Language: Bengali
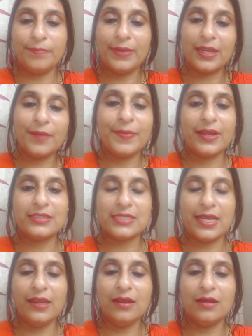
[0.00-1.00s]
পেকে পেকে
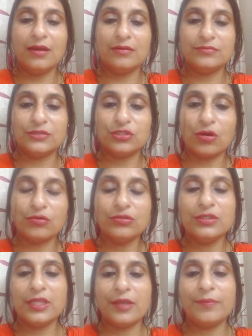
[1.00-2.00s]
যায়
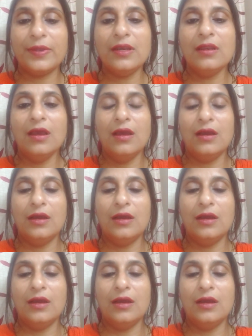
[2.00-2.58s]
তখন দেখবেন